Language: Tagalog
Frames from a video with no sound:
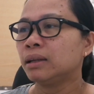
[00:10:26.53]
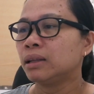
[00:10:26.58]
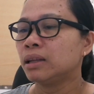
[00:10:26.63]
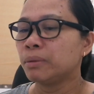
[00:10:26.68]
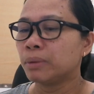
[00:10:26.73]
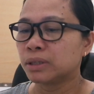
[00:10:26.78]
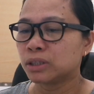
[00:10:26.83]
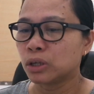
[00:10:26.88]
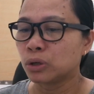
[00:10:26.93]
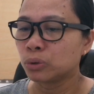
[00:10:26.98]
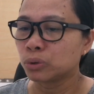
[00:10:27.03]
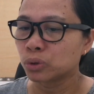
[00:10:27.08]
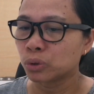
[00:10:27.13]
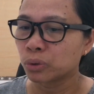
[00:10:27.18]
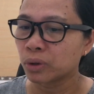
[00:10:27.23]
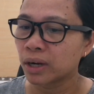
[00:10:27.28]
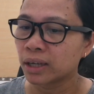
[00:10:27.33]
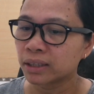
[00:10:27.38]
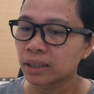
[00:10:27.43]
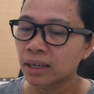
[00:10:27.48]
Di ba,
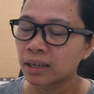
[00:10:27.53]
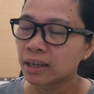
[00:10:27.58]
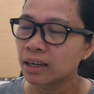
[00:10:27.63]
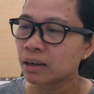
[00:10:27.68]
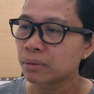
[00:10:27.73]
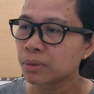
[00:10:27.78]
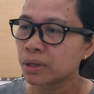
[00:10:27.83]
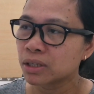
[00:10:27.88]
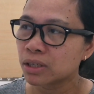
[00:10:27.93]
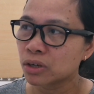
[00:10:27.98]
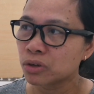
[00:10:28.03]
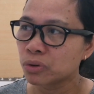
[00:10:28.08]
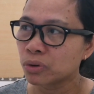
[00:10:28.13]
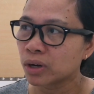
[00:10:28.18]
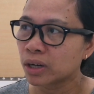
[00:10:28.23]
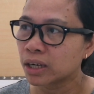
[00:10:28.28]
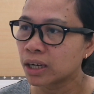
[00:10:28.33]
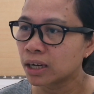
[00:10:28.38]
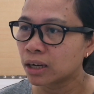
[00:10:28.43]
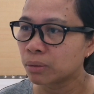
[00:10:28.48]
sinusugatan nila minsan
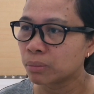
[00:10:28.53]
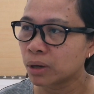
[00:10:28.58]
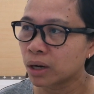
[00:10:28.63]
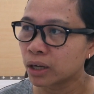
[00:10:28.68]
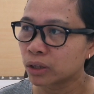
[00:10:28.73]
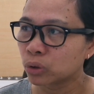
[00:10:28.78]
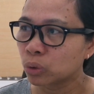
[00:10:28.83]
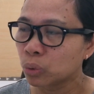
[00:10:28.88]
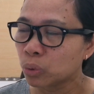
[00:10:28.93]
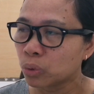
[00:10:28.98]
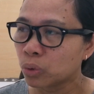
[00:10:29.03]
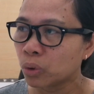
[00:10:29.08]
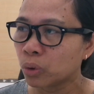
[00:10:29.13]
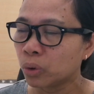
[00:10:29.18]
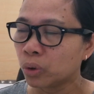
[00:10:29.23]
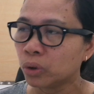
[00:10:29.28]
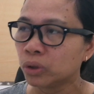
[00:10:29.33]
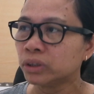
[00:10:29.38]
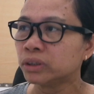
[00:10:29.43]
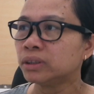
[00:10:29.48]
yung kanilang mga
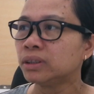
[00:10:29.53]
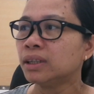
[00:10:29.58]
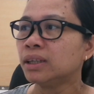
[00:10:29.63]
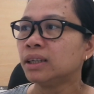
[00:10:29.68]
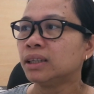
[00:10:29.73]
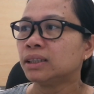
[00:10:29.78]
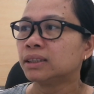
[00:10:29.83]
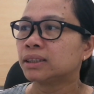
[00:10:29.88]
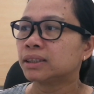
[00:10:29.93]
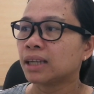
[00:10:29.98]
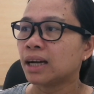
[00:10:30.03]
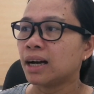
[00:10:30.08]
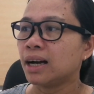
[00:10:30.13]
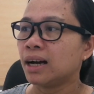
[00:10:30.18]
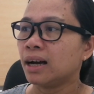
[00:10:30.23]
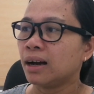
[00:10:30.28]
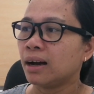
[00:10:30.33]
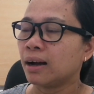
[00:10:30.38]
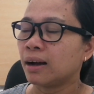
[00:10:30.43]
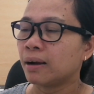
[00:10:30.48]
tuhod
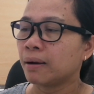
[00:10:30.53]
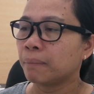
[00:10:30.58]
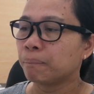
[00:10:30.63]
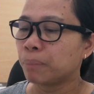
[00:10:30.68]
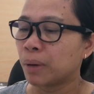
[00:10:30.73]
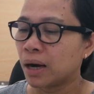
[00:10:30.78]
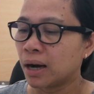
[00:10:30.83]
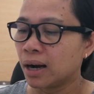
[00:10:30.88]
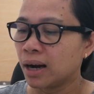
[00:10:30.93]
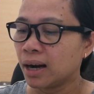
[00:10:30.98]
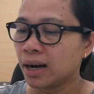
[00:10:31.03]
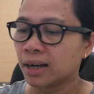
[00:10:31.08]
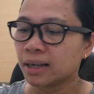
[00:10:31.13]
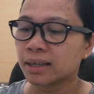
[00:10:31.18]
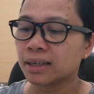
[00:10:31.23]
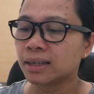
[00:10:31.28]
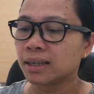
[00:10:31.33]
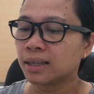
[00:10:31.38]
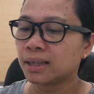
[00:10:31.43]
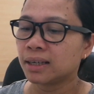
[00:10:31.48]
sa
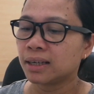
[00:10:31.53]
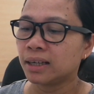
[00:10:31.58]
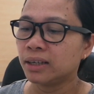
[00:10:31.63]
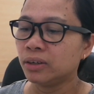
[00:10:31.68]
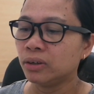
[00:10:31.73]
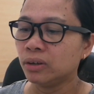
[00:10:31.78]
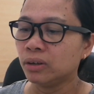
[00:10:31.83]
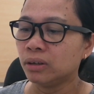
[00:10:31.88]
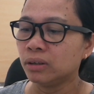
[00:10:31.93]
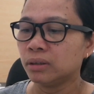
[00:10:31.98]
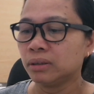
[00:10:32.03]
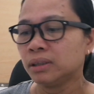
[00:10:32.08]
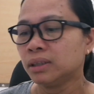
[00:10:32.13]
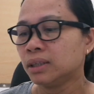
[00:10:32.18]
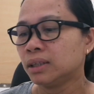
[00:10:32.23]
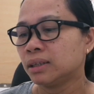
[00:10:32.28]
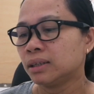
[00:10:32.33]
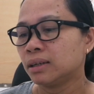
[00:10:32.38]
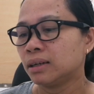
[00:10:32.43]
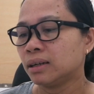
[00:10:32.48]
pag, ano,
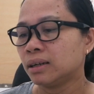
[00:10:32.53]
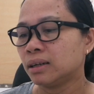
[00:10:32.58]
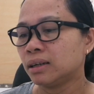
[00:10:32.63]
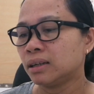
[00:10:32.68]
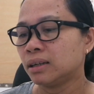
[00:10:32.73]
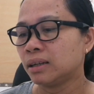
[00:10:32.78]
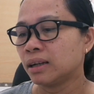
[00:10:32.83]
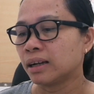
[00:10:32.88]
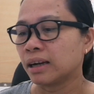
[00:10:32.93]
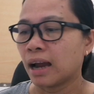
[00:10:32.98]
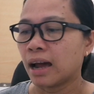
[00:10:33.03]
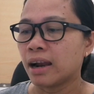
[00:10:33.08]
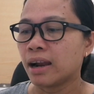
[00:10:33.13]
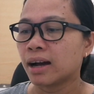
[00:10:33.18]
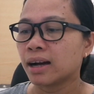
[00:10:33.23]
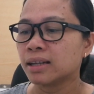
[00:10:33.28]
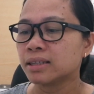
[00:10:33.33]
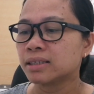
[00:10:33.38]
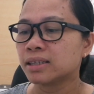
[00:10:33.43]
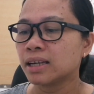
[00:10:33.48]
uh,
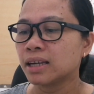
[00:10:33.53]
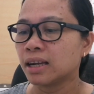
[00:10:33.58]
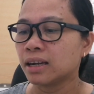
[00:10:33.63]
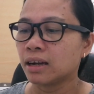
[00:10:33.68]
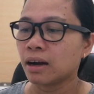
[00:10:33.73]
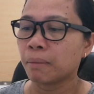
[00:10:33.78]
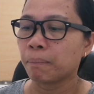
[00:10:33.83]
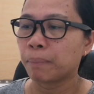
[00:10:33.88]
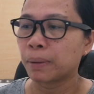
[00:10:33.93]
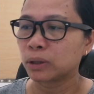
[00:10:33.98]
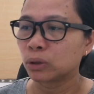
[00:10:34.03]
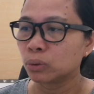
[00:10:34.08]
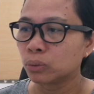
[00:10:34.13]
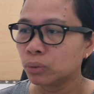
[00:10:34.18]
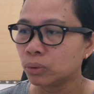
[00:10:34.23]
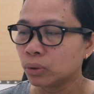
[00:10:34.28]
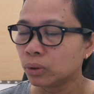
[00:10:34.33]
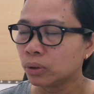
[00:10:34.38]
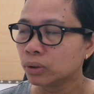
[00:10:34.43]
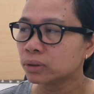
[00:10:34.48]
naglalakad sila ng
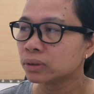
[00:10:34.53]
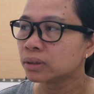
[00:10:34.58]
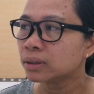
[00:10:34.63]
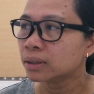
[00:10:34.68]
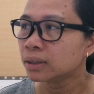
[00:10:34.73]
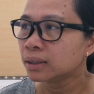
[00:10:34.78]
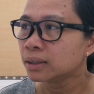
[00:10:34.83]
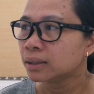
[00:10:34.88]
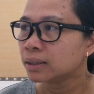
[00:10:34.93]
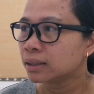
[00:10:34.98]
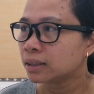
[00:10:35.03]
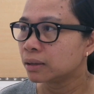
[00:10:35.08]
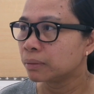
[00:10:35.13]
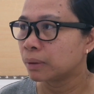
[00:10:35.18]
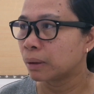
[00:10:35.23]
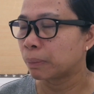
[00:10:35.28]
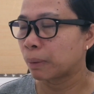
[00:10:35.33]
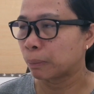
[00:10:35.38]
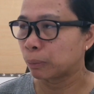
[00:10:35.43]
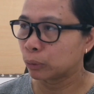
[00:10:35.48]
patuod 'di
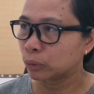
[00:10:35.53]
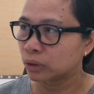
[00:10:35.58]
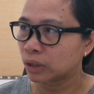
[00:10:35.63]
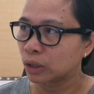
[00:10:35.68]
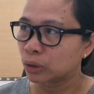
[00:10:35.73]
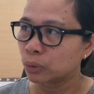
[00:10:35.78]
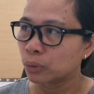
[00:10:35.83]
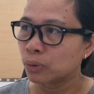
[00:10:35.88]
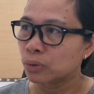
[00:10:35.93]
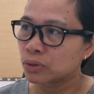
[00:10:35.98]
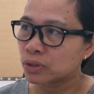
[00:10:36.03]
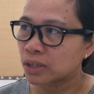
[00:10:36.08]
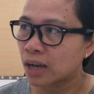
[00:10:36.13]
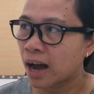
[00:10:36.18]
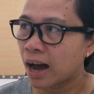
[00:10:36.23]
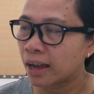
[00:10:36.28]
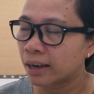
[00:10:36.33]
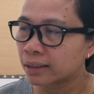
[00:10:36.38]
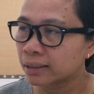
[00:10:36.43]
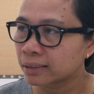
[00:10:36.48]
ba, papunta doon
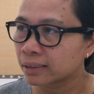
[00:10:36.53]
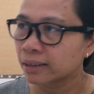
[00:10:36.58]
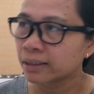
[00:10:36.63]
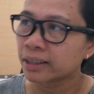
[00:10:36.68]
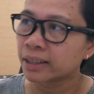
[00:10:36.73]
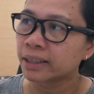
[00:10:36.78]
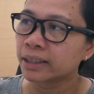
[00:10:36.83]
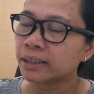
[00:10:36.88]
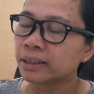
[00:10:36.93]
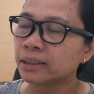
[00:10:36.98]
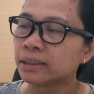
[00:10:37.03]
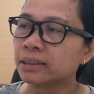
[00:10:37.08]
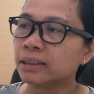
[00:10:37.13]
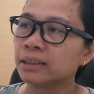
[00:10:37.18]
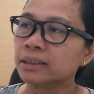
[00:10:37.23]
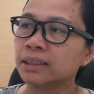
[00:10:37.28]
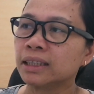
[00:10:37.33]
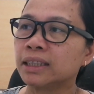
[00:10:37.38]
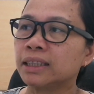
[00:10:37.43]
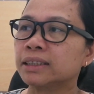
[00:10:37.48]
sa altar
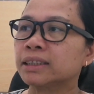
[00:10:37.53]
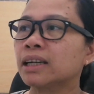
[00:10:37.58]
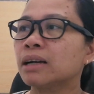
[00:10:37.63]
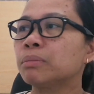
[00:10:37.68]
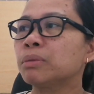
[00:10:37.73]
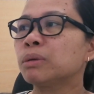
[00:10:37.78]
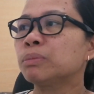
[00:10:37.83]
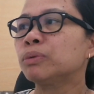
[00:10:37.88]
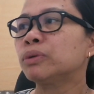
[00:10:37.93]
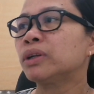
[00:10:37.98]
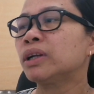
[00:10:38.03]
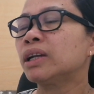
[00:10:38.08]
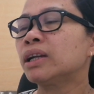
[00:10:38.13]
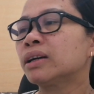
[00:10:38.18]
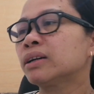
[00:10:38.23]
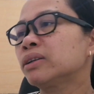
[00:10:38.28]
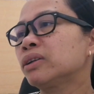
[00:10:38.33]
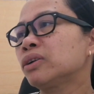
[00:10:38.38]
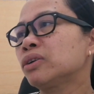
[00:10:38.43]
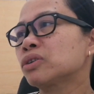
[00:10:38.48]
ng sinasabi po
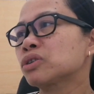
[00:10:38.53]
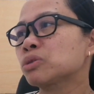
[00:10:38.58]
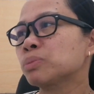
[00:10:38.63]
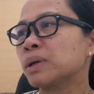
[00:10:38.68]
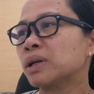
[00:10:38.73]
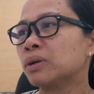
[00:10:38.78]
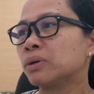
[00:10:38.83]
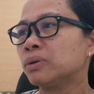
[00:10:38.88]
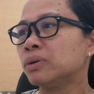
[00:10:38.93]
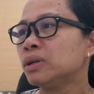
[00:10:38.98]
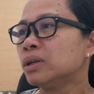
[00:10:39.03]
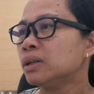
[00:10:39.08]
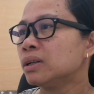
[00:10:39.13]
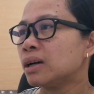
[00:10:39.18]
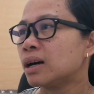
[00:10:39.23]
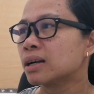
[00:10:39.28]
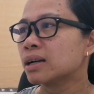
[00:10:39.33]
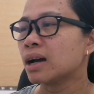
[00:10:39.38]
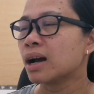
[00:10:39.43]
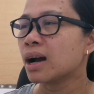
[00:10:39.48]
nilang Diyos. Pero
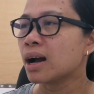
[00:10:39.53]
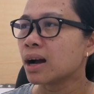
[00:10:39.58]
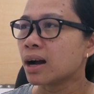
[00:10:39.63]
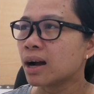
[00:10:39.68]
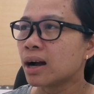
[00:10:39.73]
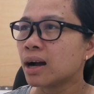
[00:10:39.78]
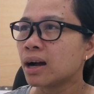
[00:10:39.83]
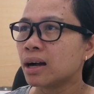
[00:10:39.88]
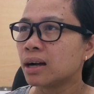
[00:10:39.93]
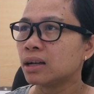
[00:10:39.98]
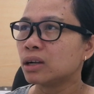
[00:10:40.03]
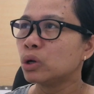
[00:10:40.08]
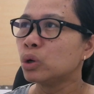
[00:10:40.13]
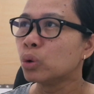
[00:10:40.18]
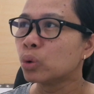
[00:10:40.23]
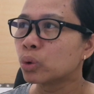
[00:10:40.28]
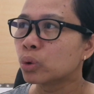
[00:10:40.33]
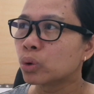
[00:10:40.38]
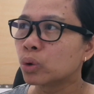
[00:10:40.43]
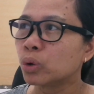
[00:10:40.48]
ang
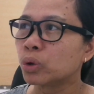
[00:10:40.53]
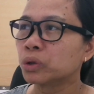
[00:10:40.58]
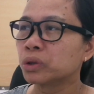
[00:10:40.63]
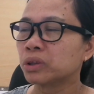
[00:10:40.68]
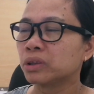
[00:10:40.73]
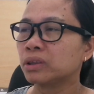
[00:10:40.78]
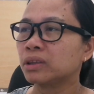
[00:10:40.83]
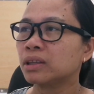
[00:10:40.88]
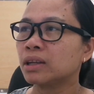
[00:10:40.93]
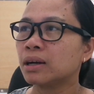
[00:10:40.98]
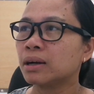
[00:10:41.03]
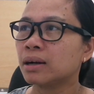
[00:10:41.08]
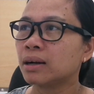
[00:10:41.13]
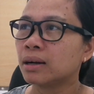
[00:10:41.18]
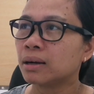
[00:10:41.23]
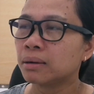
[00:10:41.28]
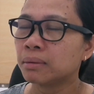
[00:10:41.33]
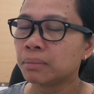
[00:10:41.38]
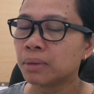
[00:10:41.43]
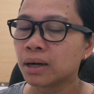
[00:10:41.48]
nakakalungkot
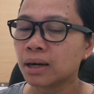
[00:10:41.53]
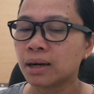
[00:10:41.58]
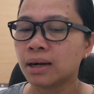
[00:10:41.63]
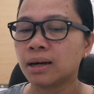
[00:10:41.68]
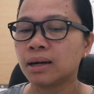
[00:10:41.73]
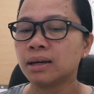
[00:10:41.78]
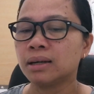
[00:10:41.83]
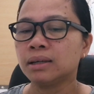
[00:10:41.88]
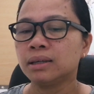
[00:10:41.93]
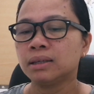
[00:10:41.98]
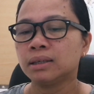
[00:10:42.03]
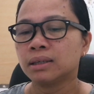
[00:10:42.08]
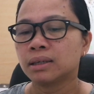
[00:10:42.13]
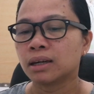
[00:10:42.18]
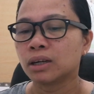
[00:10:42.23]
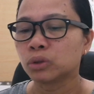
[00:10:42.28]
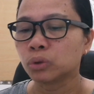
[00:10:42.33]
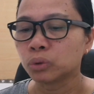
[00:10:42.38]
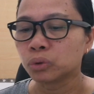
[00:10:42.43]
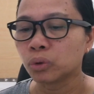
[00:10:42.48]
na mga
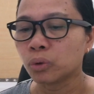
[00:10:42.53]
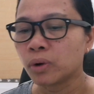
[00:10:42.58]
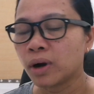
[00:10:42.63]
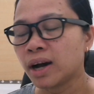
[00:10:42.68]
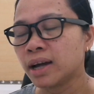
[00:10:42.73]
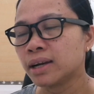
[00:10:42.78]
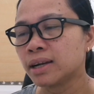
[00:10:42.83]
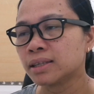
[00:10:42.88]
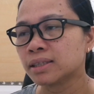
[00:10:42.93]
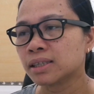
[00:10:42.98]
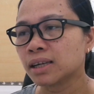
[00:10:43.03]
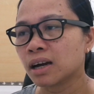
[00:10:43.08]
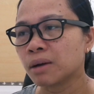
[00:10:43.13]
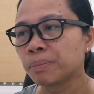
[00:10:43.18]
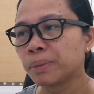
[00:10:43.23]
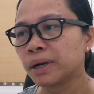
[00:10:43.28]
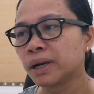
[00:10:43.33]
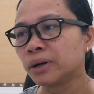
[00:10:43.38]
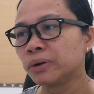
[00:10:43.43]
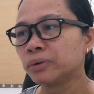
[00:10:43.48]
katotohanan sa
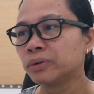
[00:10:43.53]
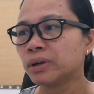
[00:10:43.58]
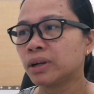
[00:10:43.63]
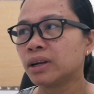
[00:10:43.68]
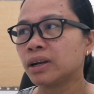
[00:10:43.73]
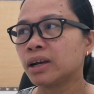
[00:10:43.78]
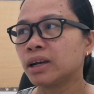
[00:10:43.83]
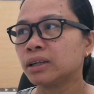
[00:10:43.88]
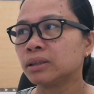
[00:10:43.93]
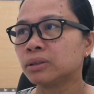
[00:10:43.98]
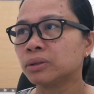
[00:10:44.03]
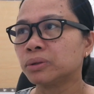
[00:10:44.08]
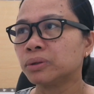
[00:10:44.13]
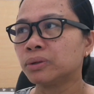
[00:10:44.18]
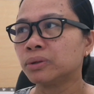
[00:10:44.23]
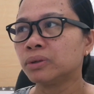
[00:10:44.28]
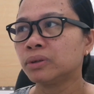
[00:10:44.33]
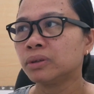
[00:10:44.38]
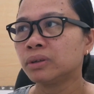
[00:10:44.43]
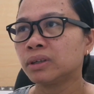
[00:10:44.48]
kapanahunan na
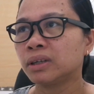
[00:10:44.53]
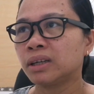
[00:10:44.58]
ito,